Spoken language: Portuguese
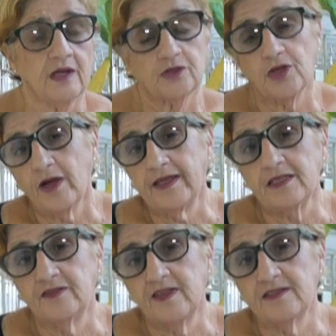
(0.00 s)
Só que
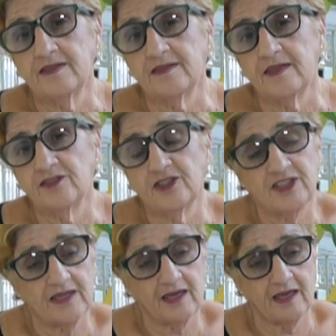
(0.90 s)
às vezes a
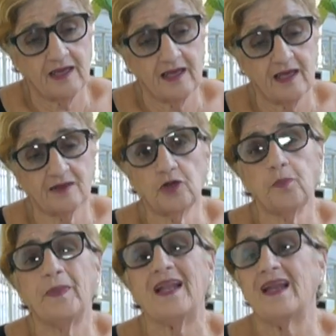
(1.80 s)
gente é, é
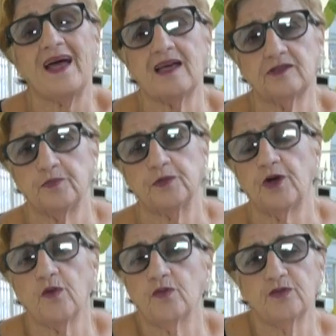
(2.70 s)
atropelado por
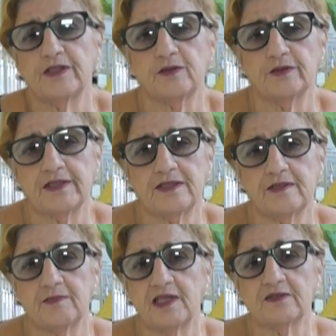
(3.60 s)
alguns
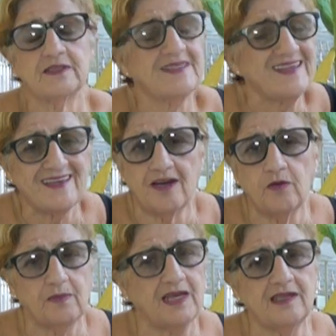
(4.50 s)
acontecimentos que
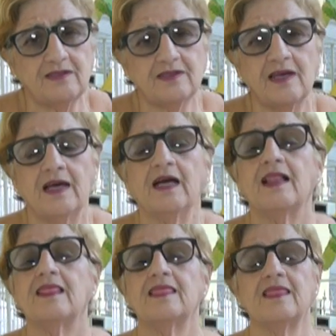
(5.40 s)
realmente
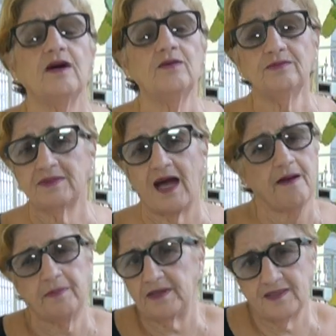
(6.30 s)
não
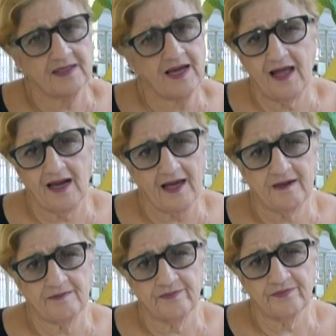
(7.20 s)
dá para se calar.
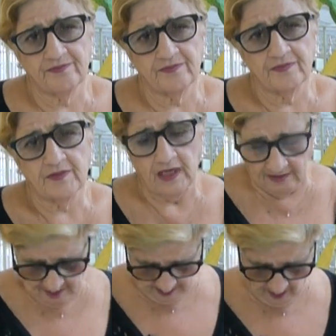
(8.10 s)

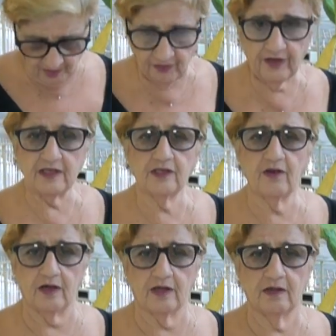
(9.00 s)
Vocês estão me vendo
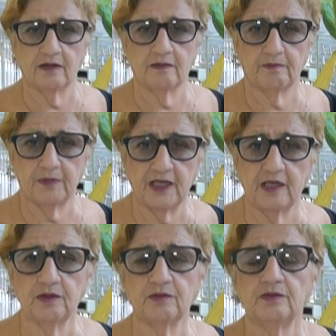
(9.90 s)
aqui, ó,
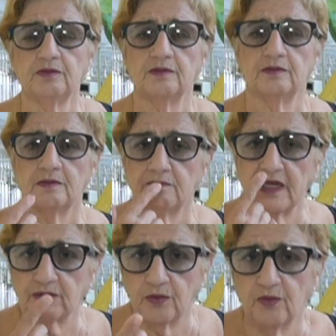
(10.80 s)
preto,
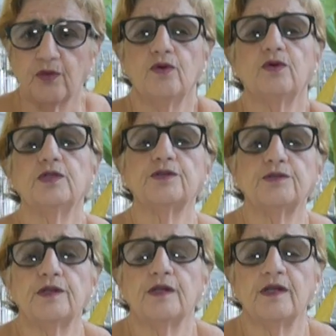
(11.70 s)
batom roxo.